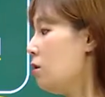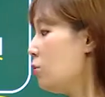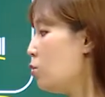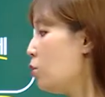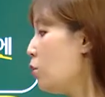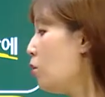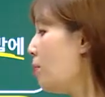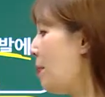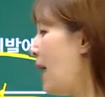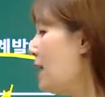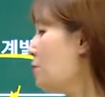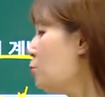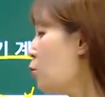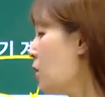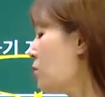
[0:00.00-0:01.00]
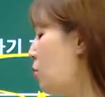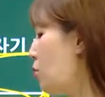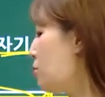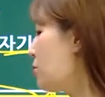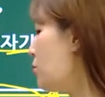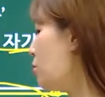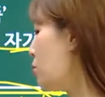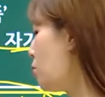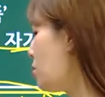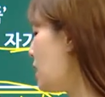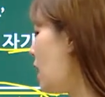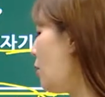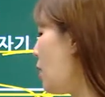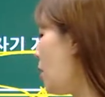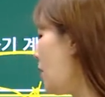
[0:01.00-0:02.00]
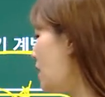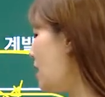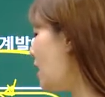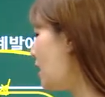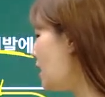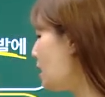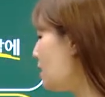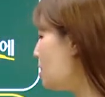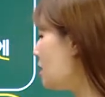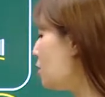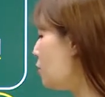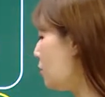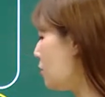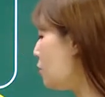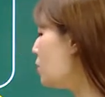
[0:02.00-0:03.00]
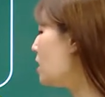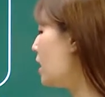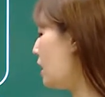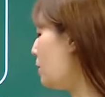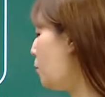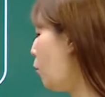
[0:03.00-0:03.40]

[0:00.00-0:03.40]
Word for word: 또 마음과 정성으로 사회와 타인을 위해